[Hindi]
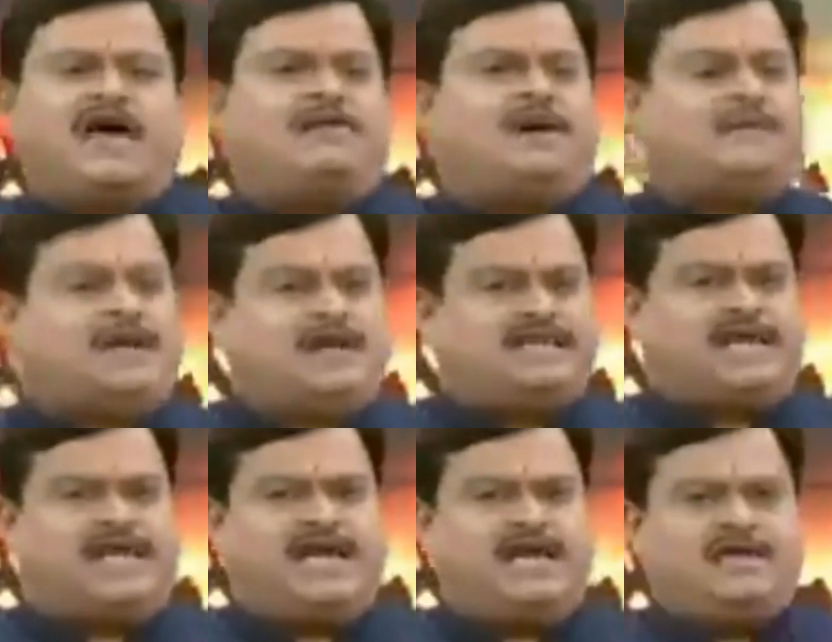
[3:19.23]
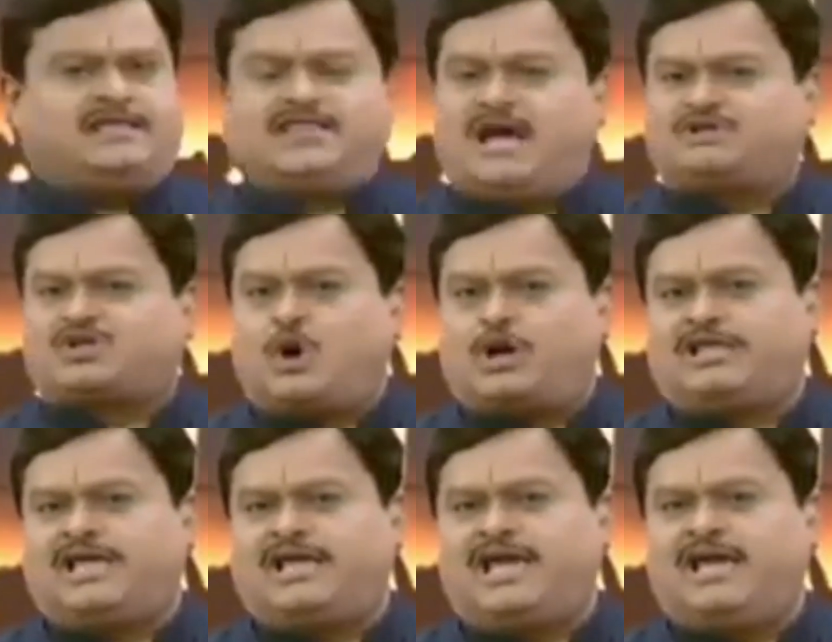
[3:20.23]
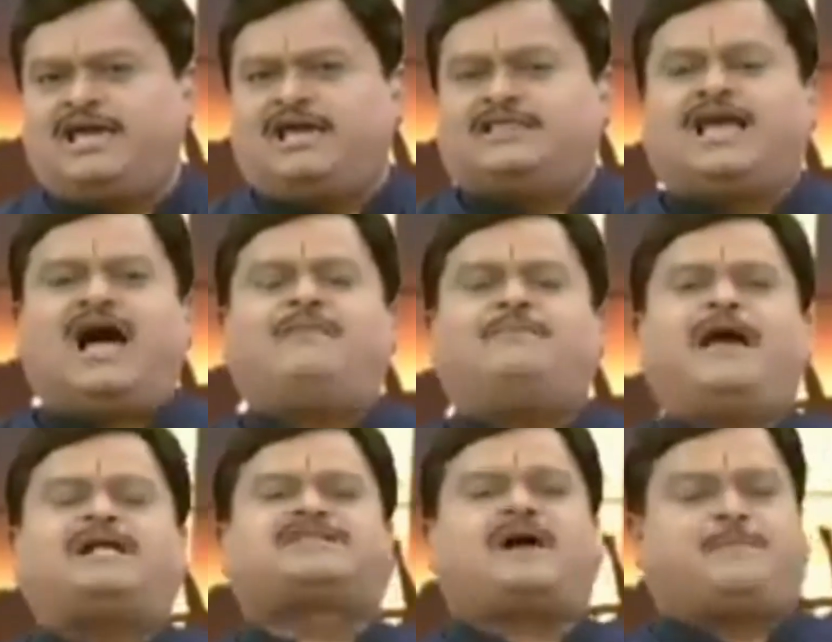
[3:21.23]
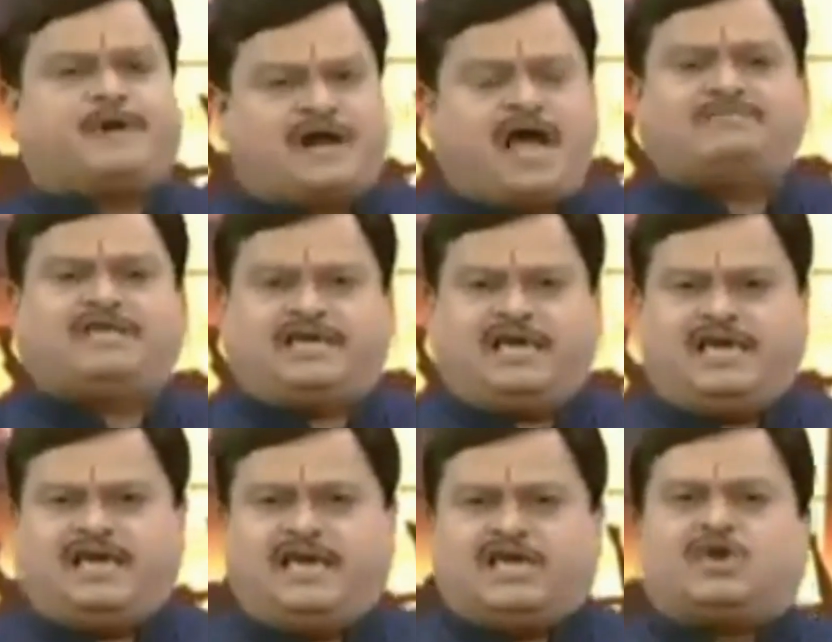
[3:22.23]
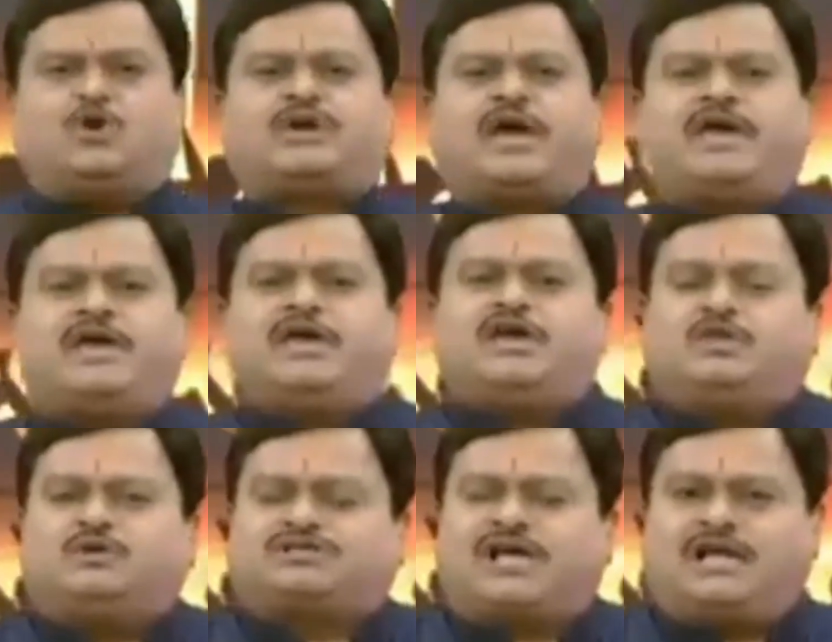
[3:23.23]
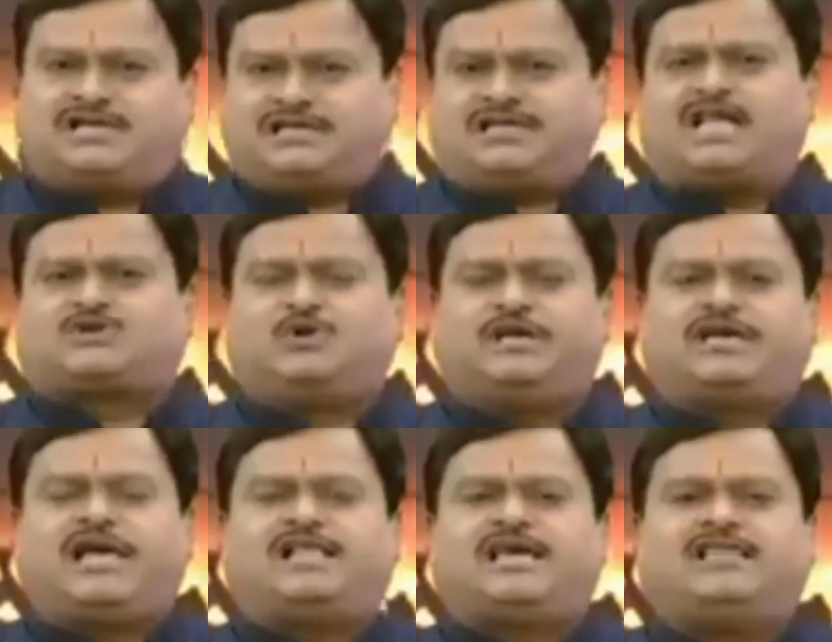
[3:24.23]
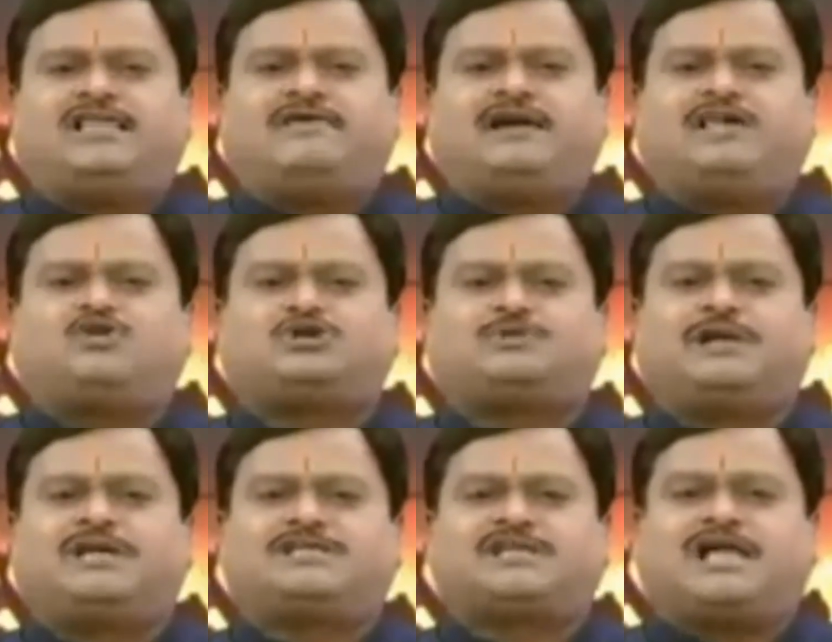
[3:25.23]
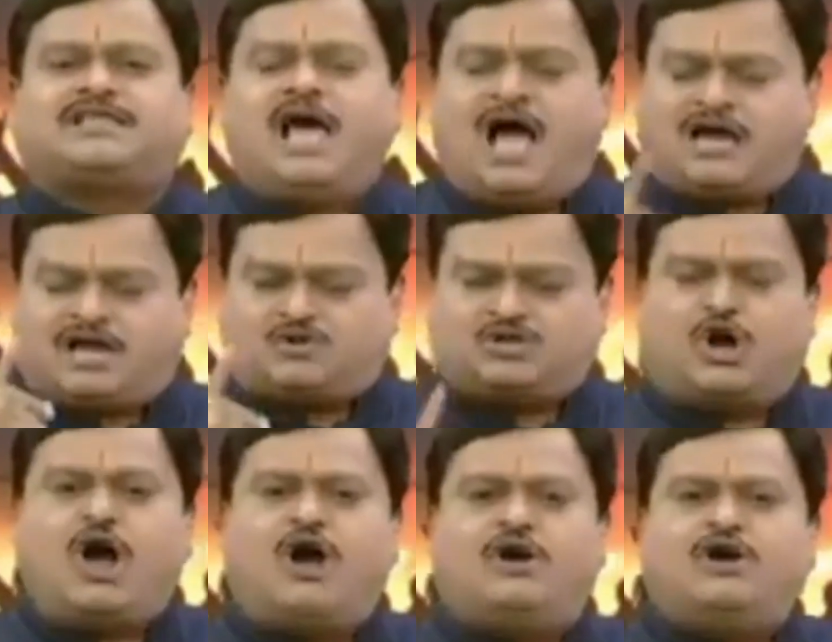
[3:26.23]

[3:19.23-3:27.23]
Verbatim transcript: ना हम अपडेट देंगे ना हम स्कोर देंगे ना हम मैच का परिणाम देंगे क्योंकि हिंदुस्तान के साथ खूनी खेल खेलने वाले दुश्मन के साथ अगर कुछ हो